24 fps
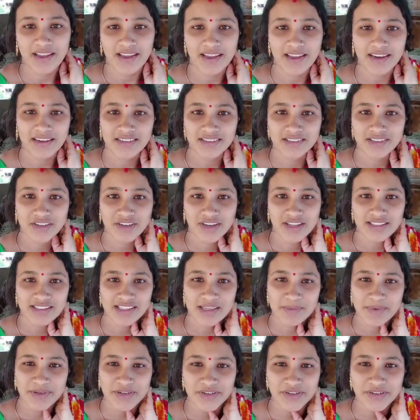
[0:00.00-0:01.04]
আর সকাল
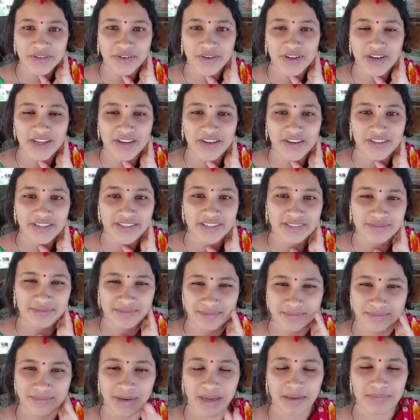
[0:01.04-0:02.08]
দিয়ে ভিডিও করা হয়নি
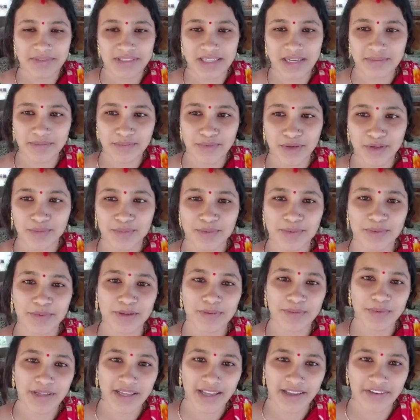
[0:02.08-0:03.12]
ভাবছিলাম বলবো
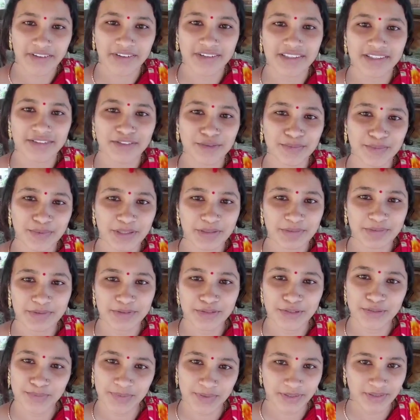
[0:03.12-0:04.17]
বলবো এখনই দুপুর
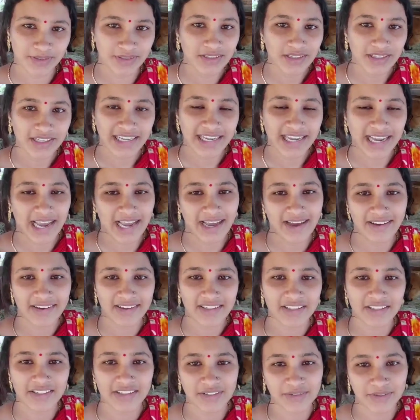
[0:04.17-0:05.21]
দুপুর খাওয়া
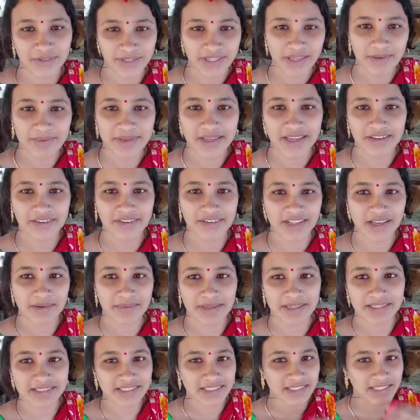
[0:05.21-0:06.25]
দাওয়া করে আমি এখন
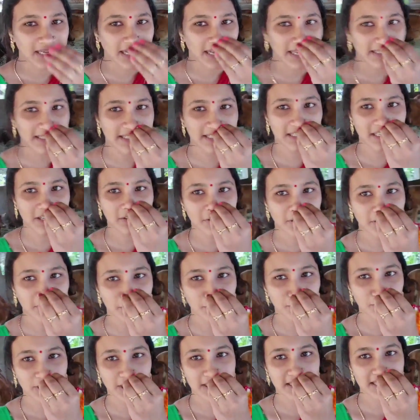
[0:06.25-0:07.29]
আবার এই যে গাইদেরকে কড়া
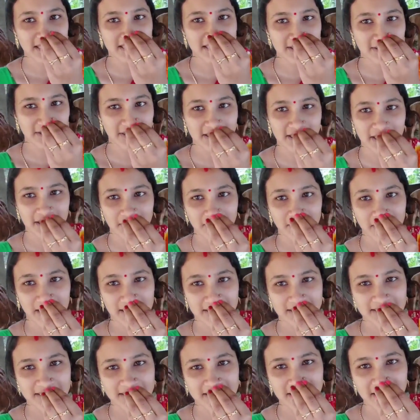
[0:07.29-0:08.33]
কুটা দিয়েছি ওরা দেখো
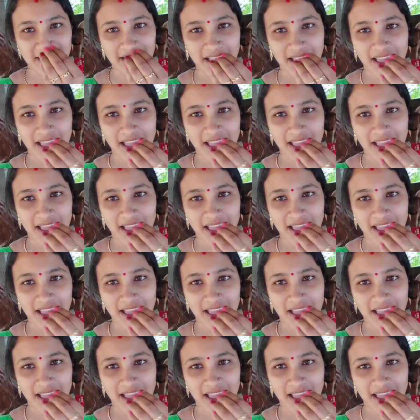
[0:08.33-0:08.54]
খাচ্ছে